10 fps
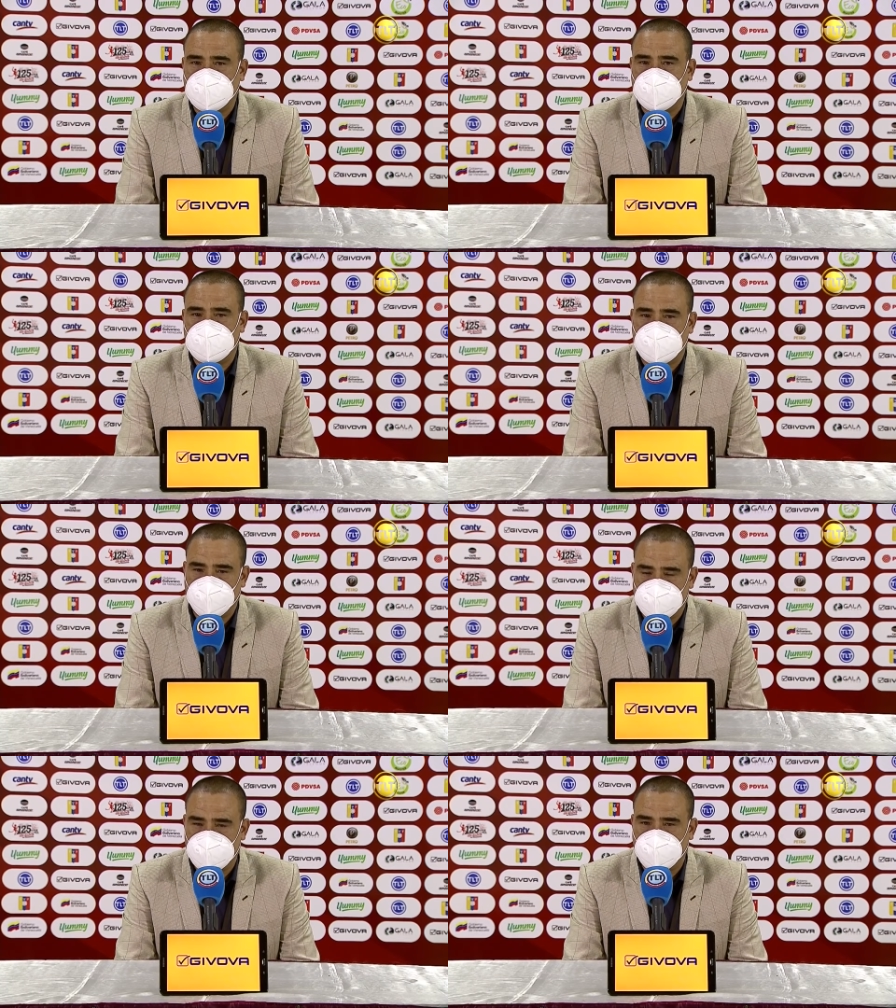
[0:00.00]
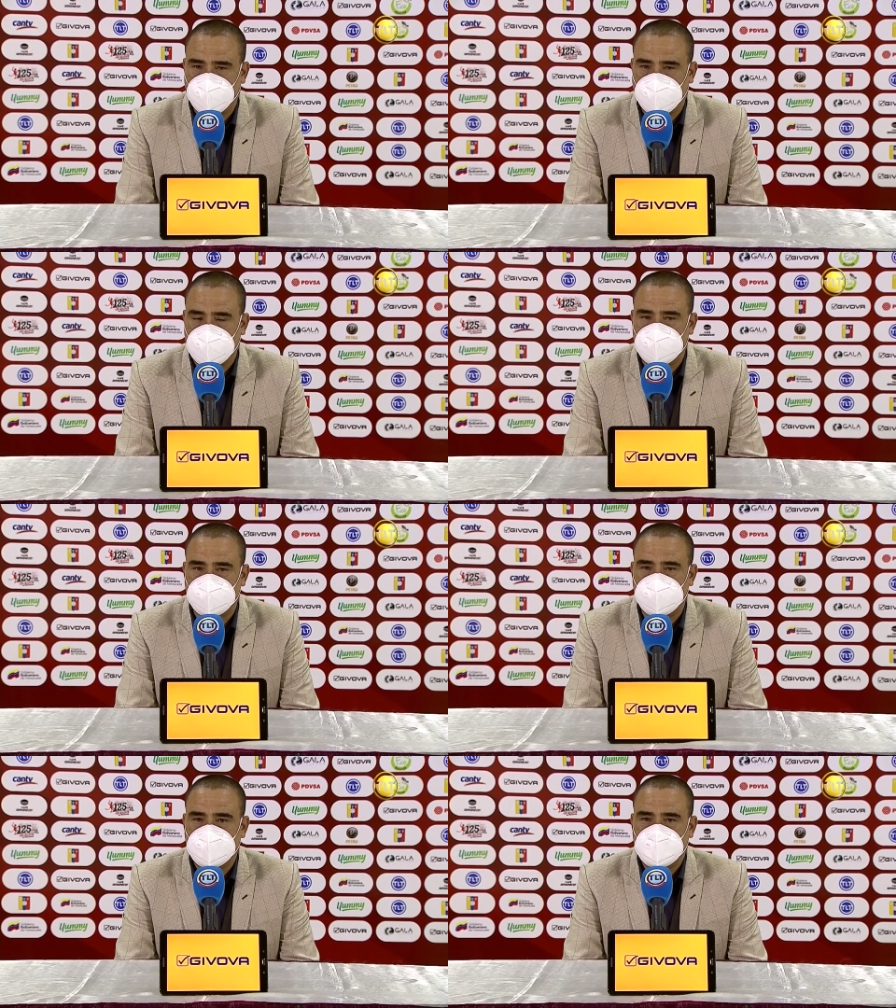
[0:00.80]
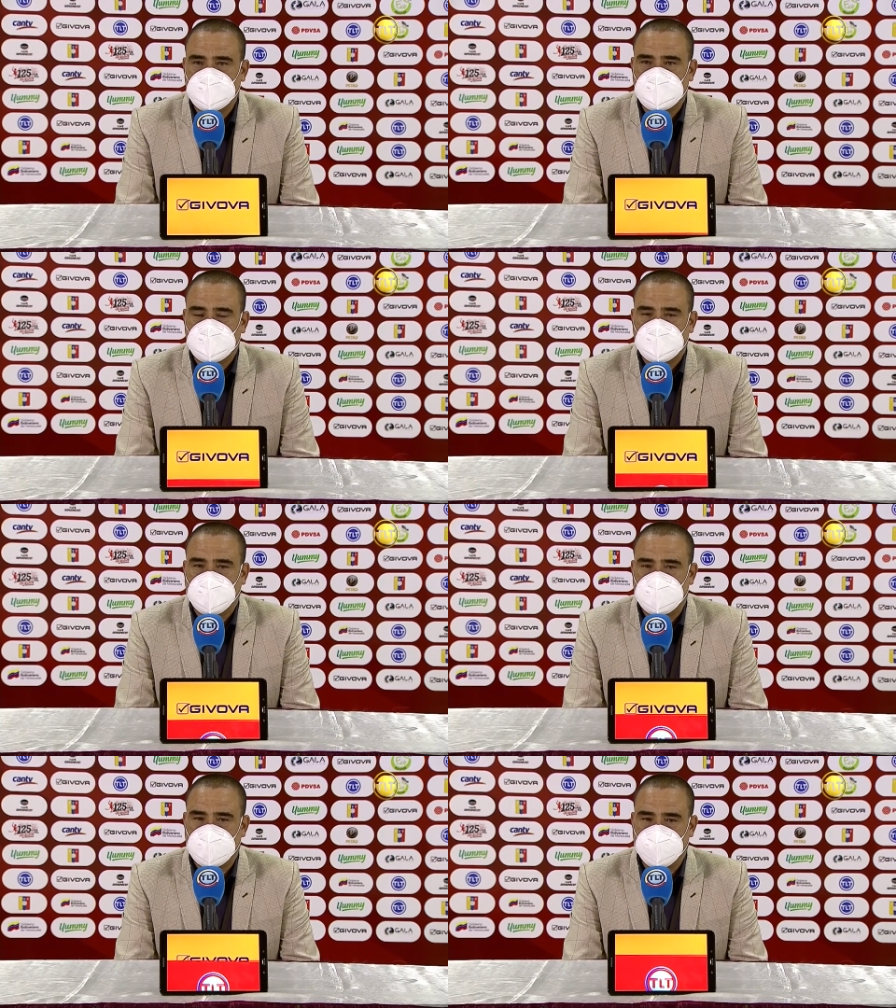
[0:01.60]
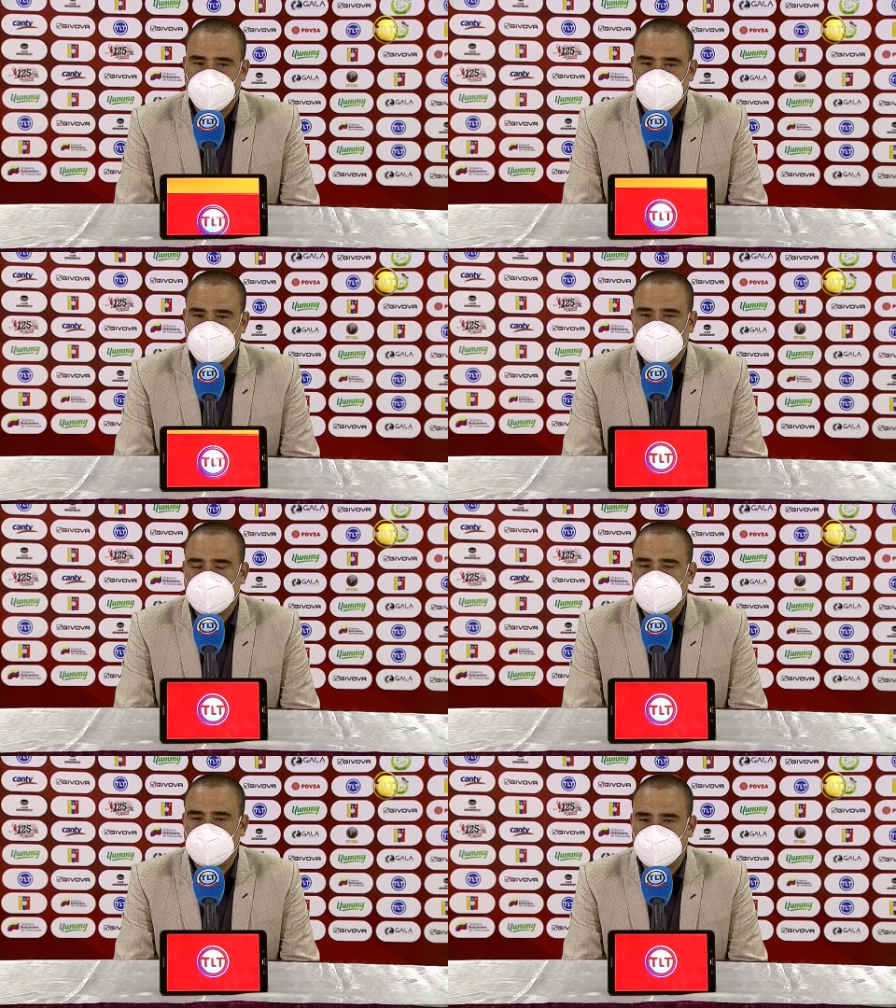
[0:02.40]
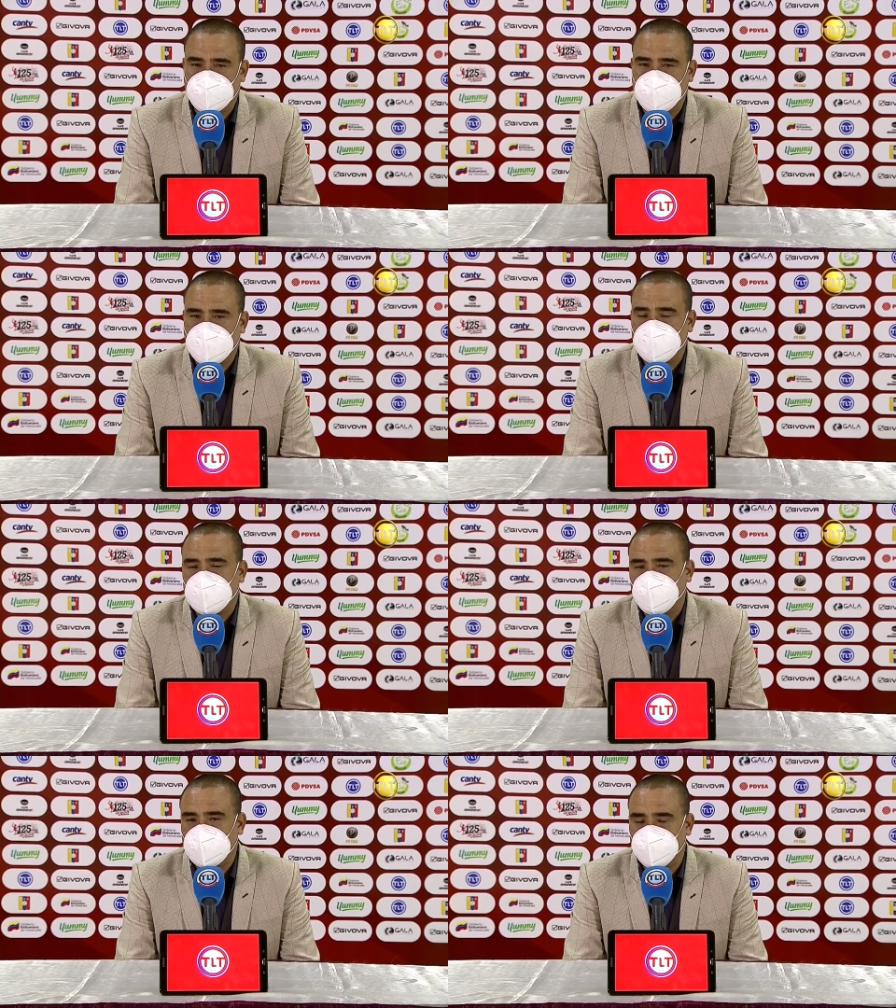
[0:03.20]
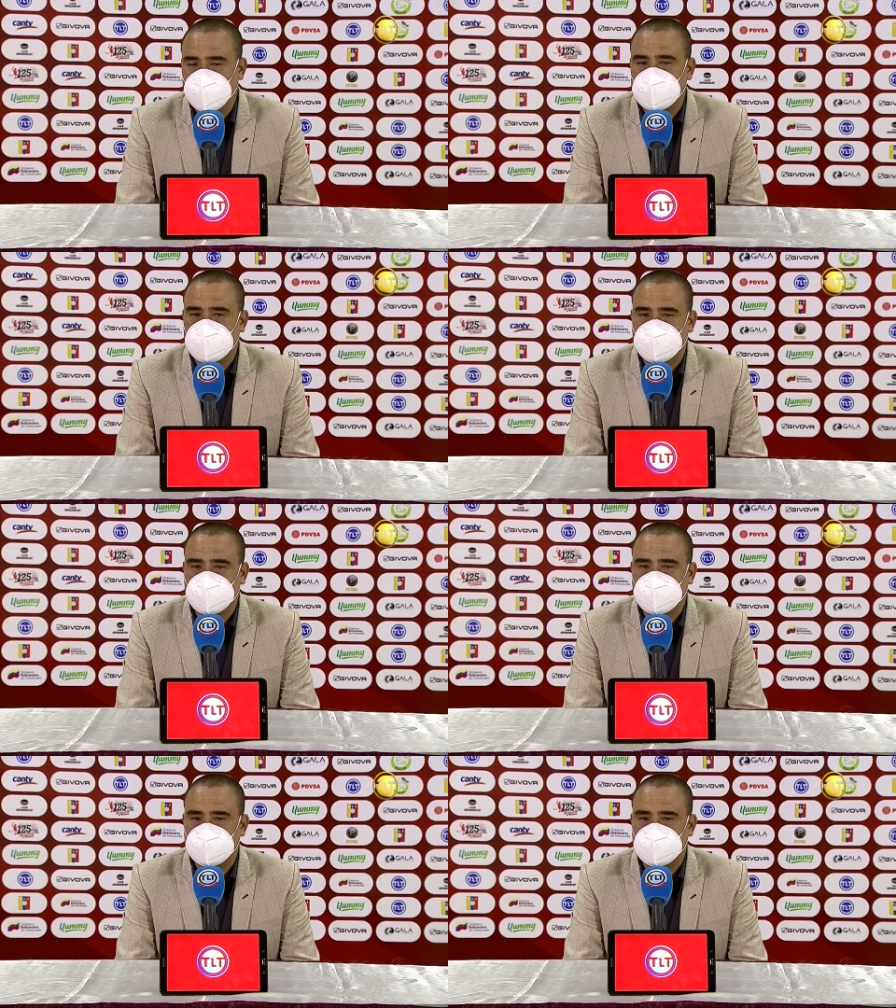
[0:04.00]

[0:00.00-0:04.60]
este equipo siguió corriendo, este equipo intentó jugar, era muy difícil.